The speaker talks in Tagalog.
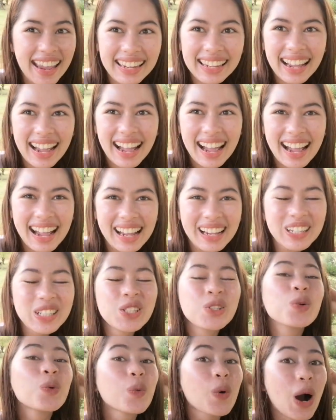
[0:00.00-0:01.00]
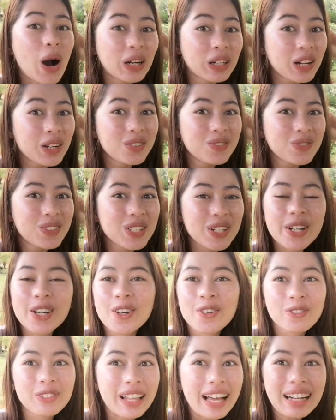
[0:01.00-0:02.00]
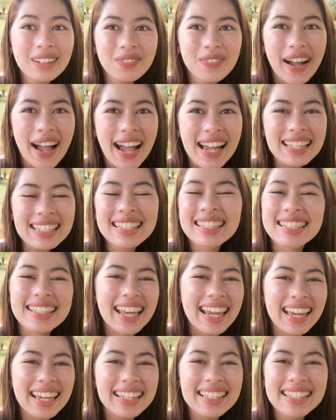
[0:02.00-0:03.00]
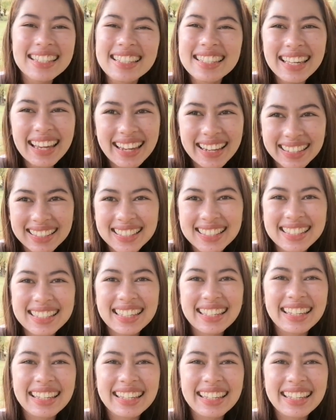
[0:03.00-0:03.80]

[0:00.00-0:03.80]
guys! Welcome to our Vlogmas Day 6!